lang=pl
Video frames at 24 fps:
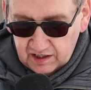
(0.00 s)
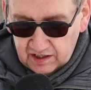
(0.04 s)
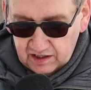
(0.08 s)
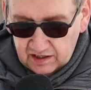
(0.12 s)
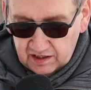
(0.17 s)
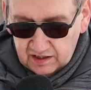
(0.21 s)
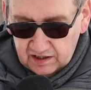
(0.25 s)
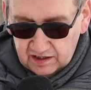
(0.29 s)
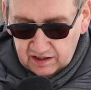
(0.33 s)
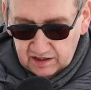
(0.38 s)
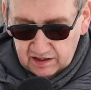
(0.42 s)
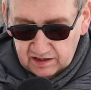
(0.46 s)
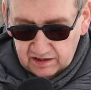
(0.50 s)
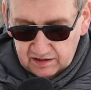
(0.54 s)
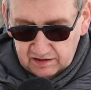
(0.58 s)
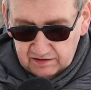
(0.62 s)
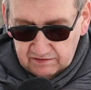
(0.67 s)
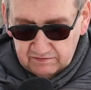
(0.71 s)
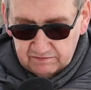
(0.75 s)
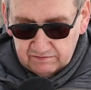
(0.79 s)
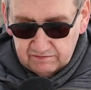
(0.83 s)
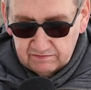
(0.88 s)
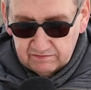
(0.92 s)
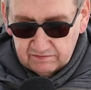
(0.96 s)
y,
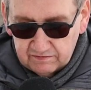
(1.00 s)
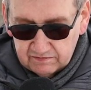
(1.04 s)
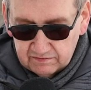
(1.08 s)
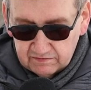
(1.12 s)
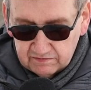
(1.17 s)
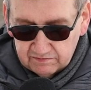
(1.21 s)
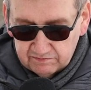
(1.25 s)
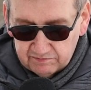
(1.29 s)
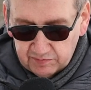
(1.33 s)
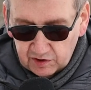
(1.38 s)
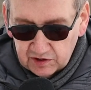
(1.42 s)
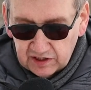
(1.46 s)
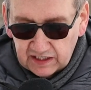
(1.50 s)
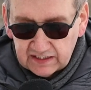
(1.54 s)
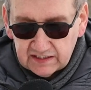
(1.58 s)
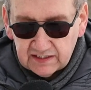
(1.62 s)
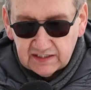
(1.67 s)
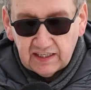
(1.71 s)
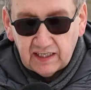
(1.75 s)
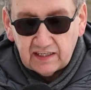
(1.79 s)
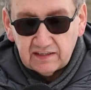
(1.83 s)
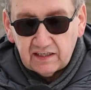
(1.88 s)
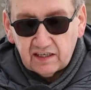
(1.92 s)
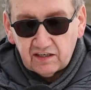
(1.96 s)
mm,
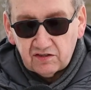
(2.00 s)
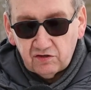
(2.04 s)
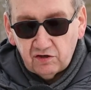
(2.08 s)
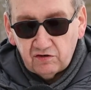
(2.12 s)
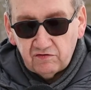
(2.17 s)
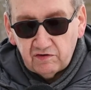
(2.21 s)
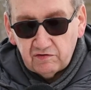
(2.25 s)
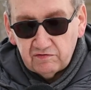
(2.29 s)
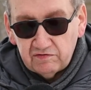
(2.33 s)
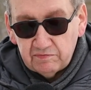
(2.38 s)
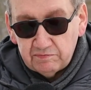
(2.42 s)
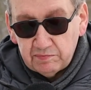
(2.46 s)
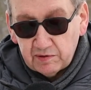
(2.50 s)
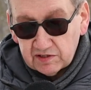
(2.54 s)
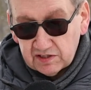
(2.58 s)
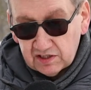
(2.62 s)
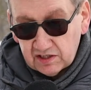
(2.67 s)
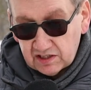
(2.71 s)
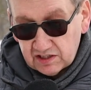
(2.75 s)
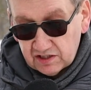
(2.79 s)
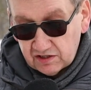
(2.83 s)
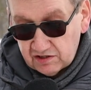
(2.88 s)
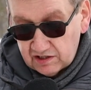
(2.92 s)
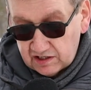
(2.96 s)
ponadstandardowo
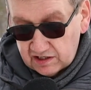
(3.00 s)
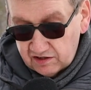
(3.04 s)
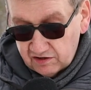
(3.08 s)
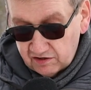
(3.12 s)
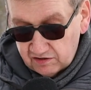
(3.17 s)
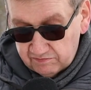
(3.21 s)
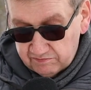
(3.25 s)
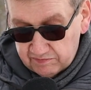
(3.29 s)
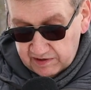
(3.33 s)
wyposażonego